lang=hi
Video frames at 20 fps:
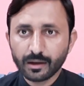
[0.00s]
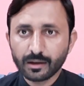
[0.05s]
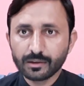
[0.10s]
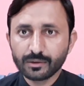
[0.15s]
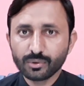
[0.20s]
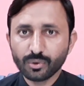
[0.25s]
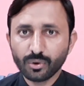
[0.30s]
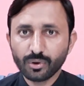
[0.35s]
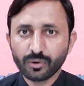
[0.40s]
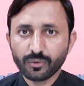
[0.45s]

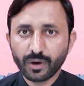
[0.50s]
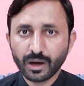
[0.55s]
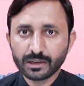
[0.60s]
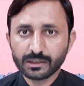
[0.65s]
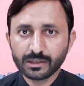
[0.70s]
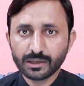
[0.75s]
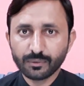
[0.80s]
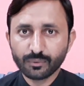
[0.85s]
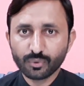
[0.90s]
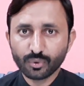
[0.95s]
जो नवाज
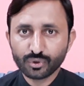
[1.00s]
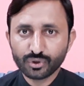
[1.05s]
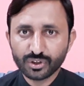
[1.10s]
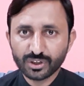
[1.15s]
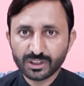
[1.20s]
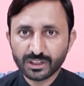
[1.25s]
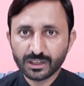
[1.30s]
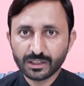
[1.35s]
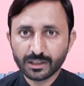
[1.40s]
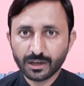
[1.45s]
शरीफ को
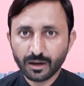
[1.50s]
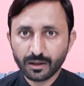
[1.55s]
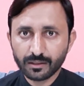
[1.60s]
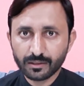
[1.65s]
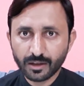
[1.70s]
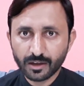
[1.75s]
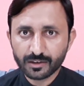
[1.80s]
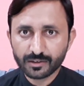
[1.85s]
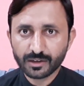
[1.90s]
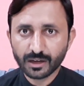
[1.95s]
शदीद तरीन
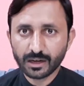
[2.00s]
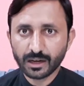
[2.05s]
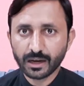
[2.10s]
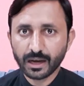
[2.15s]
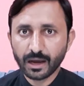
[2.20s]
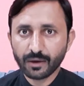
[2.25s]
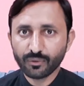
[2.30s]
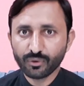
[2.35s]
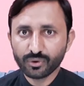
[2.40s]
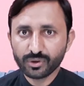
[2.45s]
धचका
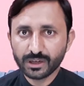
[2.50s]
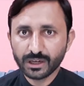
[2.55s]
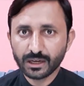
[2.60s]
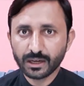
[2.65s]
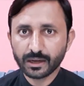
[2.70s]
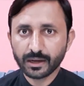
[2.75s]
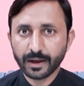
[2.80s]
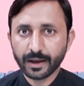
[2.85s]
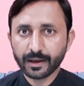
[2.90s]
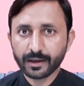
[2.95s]
लगा है वो ये
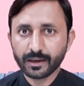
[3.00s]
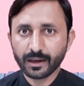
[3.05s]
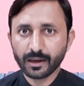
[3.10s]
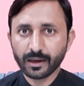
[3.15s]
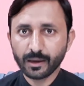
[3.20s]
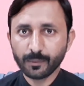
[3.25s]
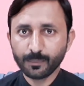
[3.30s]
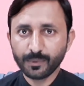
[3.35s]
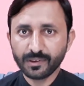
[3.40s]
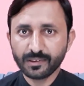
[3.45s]
लगा है कि
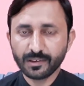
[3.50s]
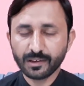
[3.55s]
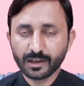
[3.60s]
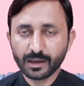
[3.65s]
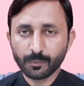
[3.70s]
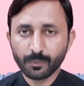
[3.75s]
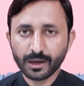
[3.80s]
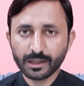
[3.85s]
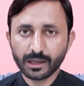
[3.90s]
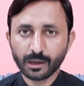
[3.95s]
ए पी सी
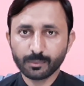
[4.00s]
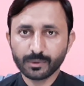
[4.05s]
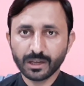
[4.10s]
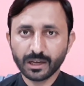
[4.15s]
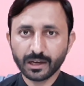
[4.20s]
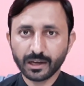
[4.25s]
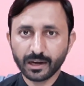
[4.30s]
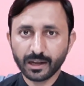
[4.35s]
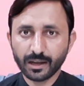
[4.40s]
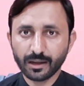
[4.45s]
के बाद आप
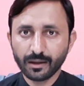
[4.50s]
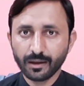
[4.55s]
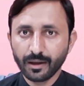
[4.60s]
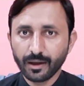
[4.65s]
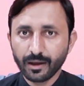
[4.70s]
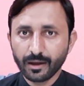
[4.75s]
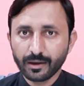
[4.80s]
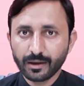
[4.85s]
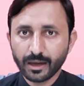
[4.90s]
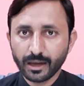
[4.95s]
देख रहे हैं
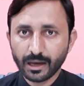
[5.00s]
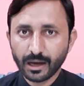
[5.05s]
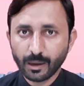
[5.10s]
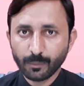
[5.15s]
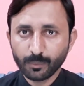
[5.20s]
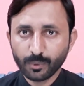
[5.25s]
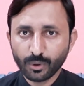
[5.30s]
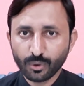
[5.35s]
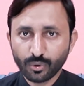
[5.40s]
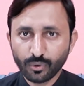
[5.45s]
कि
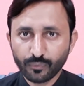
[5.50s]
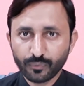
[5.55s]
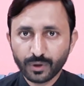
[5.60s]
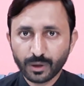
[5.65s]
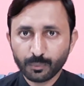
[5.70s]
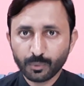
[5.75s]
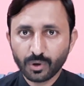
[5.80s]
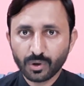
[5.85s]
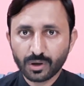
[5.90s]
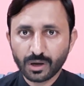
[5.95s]
अब
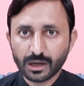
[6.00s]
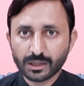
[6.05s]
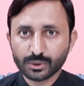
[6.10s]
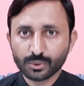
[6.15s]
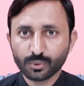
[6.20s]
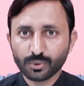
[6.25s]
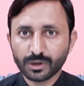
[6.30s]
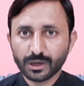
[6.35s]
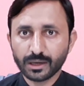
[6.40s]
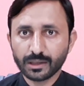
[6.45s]
खुफिया
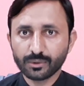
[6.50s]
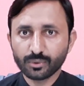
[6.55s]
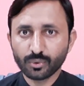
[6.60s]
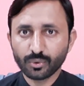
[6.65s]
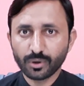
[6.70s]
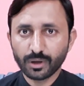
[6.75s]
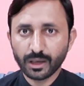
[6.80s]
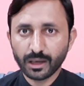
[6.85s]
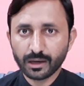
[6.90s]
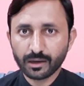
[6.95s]
मुलाकातों के
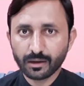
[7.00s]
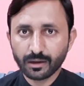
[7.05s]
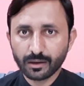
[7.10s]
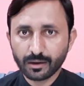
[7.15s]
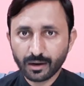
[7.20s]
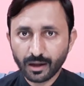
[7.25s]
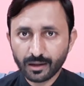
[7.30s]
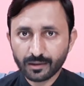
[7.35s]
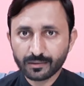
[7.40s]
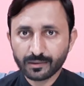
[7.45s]
जो एक
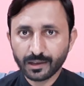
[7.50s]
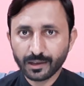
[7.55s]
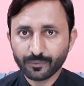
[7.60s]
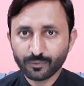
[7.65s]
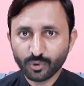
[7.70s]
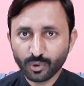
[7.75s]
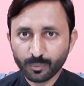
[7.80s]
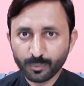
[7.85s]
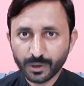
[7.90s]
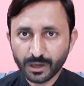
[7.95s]
राज से
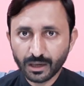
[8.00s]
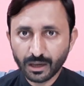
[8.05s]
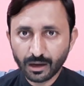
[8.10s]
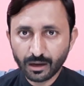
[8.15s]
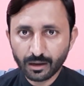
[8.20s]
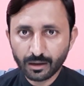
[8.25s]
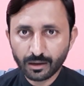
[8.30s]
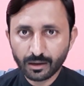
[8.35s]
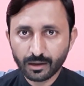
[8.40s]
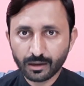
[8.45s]
वो भी
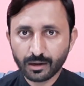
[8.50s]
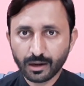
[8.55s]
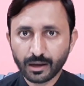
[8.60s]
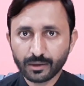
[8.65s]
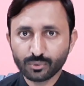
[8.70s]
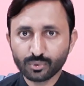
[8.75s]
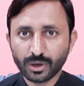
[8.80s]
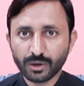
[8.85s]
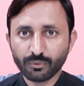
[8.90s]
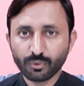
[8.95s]

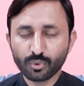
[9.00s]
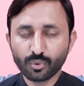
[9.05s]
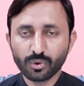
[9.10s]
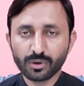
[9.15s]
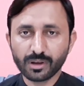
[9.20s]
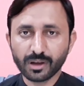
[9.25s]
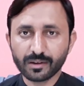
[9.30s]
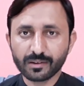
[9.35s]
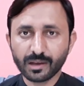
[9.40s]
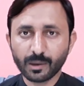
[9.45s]
राज जो है वो
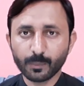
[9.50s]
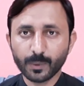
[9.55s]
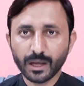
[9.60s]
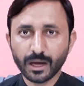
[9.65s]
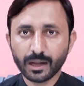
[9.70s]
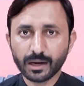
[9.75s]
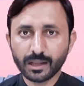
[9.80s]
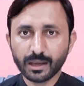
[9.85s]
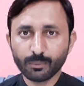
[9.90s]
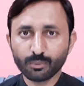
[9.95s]
खुलकर सामने
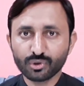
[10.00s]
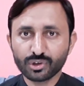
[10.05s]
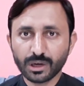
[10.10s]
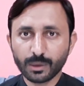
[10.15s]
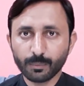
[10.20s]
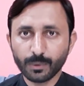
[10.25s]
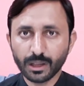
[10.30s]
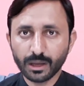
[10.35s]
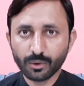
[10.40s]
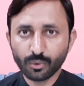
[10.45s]
आ रहे हैं
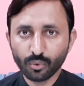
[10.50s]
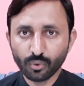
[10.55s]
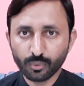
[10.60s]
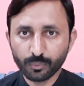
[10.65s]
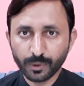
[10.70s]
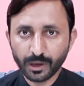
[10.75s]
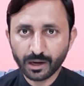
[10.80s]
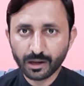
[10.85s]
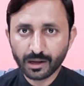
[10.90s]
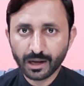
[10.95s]
मुस्लिम लीग नून
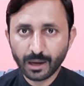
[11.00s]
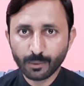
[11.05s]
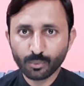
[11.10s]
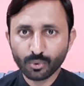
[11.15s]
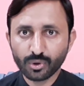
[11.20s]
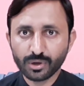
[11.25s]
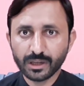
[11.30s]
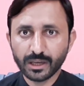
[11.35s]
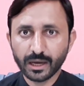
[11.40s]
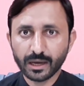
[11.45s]
बेनकाब
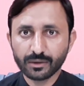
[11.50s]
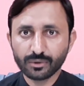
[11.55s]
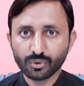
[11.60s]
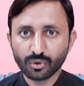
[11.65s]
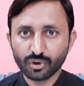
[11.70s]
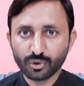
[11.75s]
हो रही है जो